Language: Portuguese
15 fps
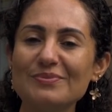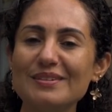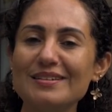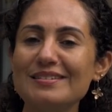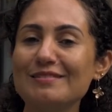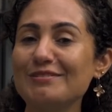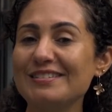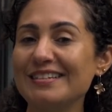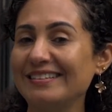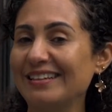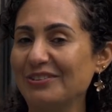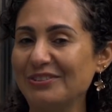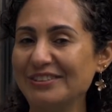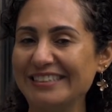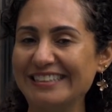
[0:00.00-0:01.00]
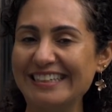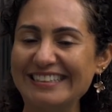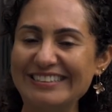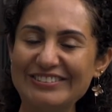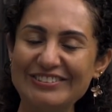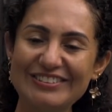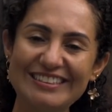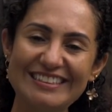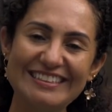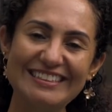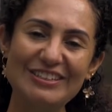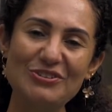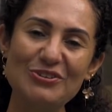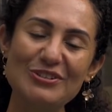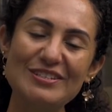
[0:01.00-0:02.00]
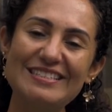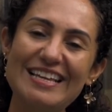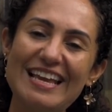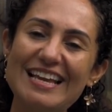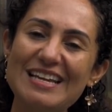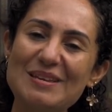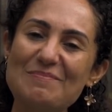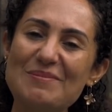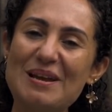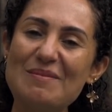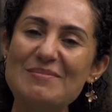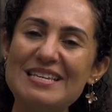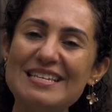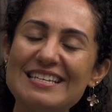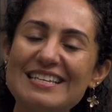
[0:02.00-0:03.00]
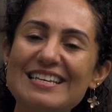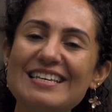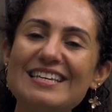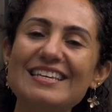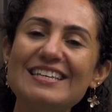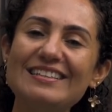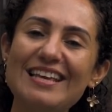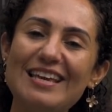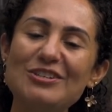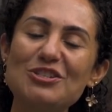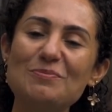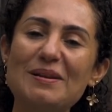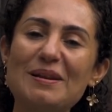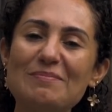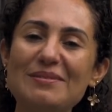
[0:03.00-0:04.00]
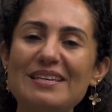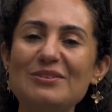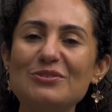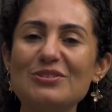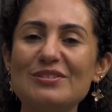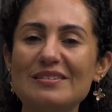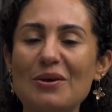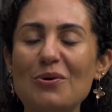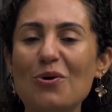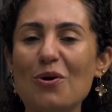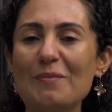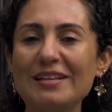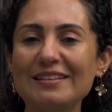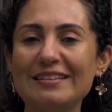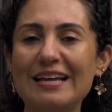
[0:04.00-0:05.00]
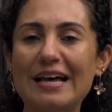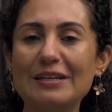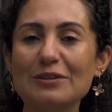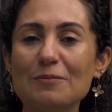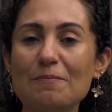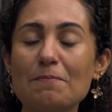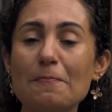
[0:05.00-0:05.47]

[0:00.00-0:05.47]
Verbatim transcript: Se você está gostando, dê um gostei aqui para mim e deixe para mim o seu comentário.